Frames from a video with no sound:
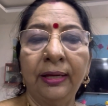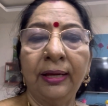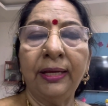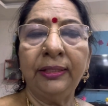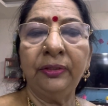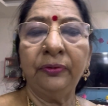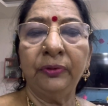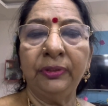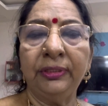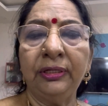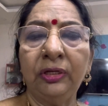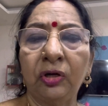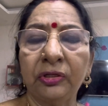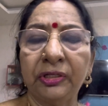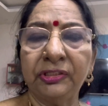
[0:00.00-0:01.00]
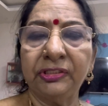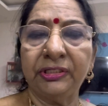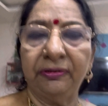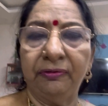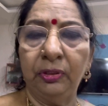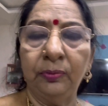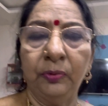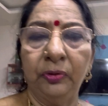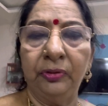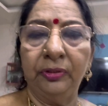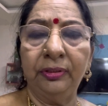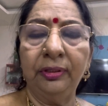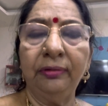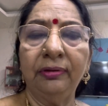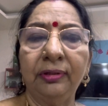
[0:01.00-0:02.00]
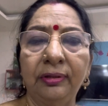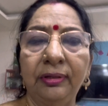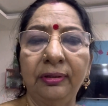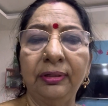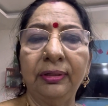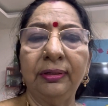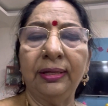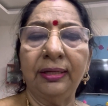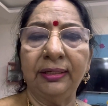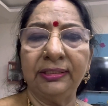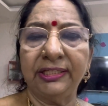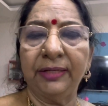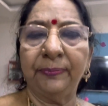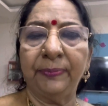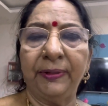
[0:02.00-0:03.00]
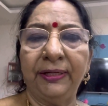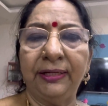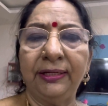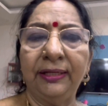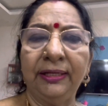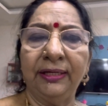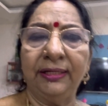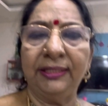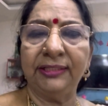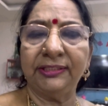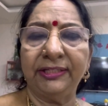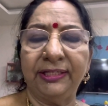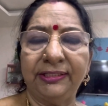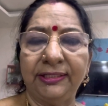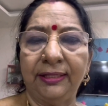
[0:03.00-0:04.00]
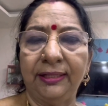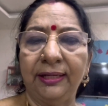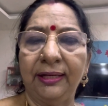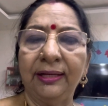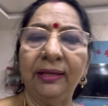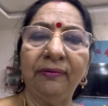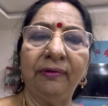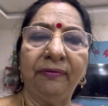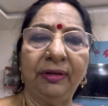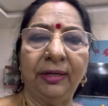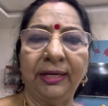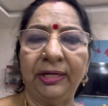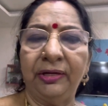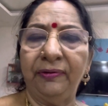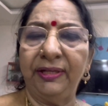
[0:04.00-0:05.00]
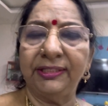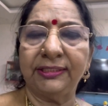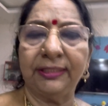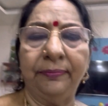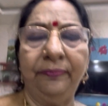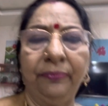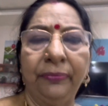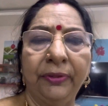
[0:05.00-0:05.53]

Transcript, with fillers: அது வந்து டாக்டர்ஸ்கிட்ட வரும்போது நாங்கள் செக் பண்ணிவிட்டு ஏர்லி ஸ்டேஜாக இருந்தாக்க வி வில் அட்வைஸ் சம்